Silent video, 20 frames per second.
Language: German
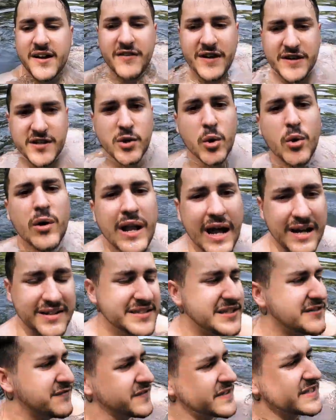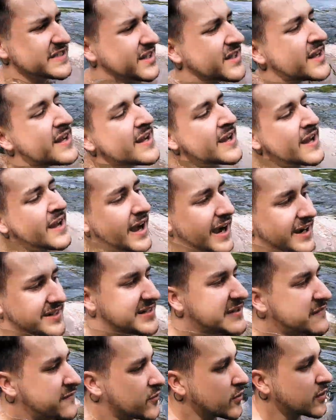Da war ein Kohleaktivfilter,
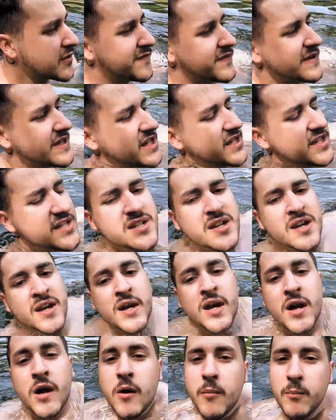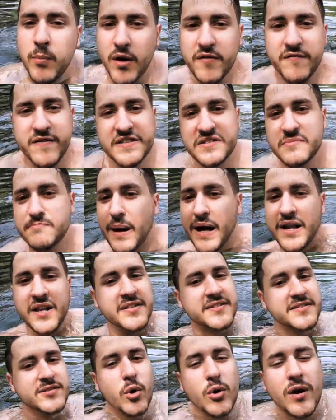Aktivkohlefilter drin. Und wir sind beide
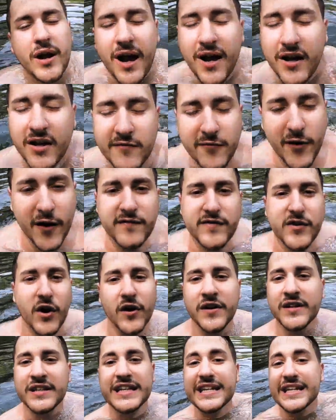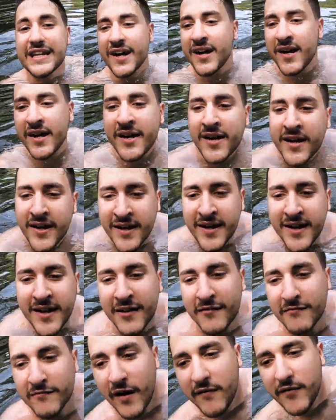so krank geworden wie noch nie
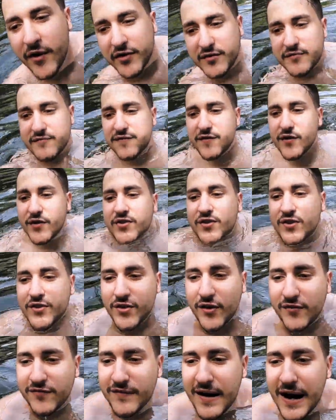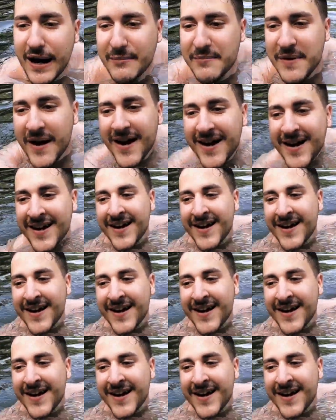weil wir aus dem Fluss gesoffen haben.